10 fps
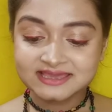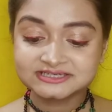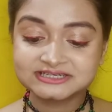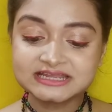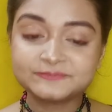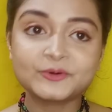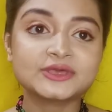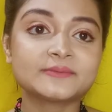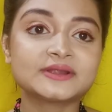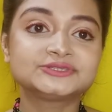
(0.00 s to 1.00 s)
শিল্পই
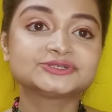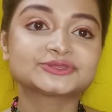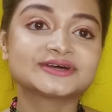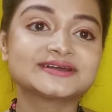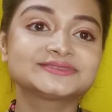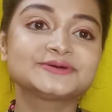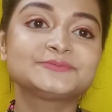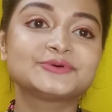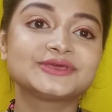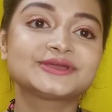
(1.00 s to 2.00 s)
আমার যথার্থ
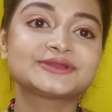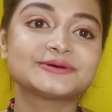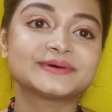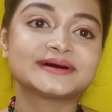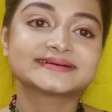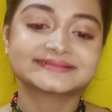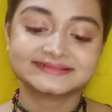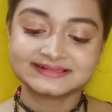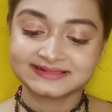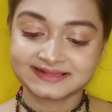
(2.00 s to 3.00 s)
পরিক্রমা
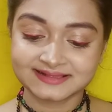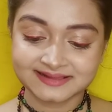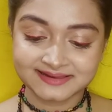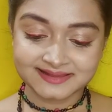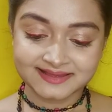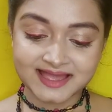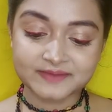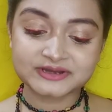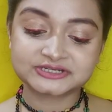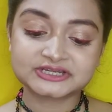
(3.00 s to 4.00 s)

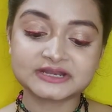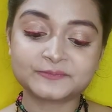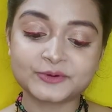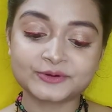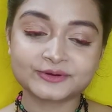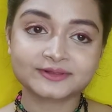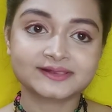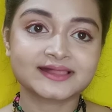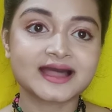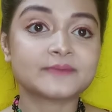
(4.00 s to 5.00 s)
আমার শিল্প
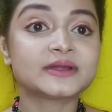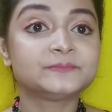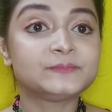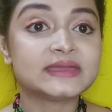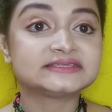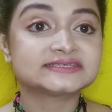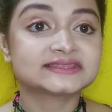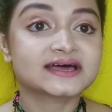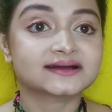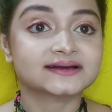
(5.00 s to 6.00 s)
আমার বেঁচে
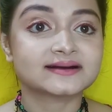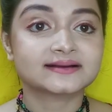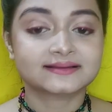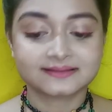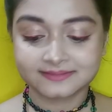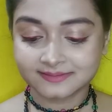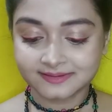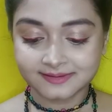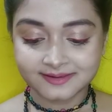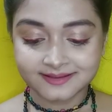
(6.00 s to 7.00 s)
থাকা
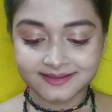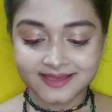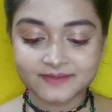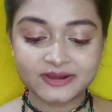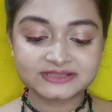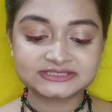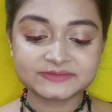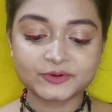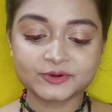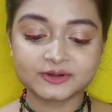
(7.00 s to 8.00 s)
আমার
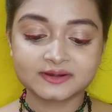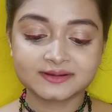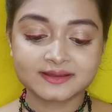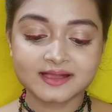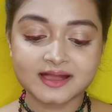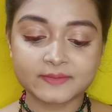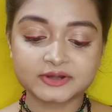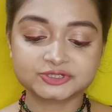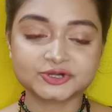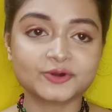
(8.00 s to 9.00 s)
জীবন আমার
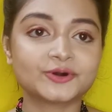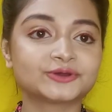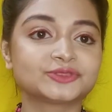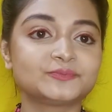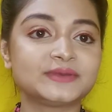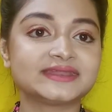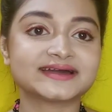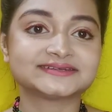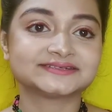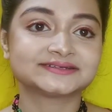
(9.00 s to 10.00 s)
সংহত বিনাশ